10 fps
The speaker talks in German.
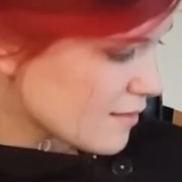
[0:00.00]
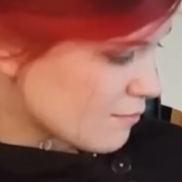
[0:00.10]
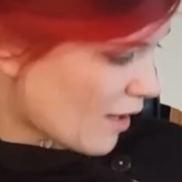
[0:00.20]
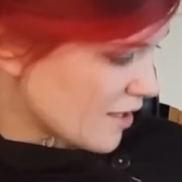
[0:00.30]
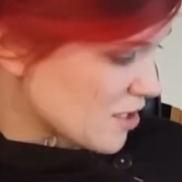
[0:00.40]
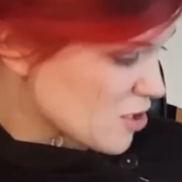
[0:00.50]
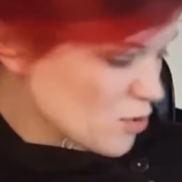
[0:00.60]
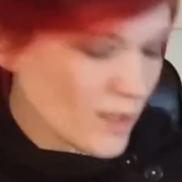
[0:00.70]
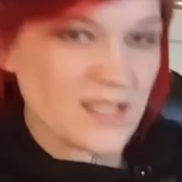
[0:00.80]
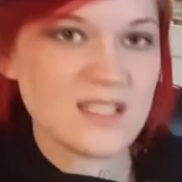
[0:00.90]
sind Martin
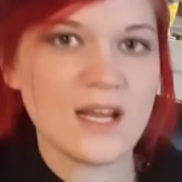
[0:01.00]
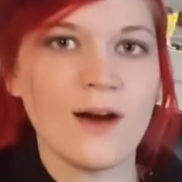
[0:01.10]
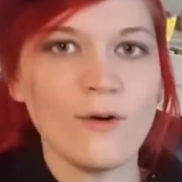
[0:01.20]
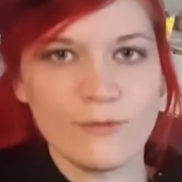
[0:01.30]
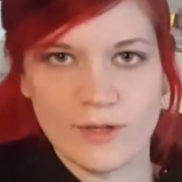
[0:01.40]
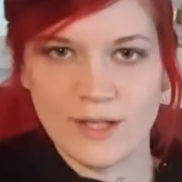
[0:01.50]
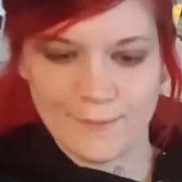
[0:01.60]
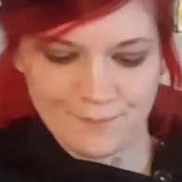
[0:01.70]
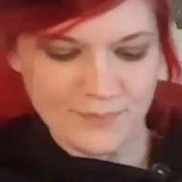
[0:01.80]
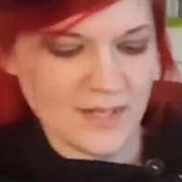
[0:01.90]
Strings drauf.
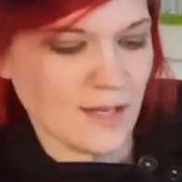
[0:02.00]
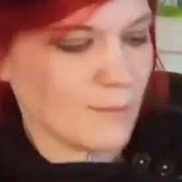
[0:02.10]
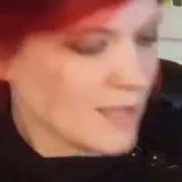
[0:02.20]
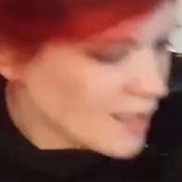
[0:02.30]
Ähm, ich kann mal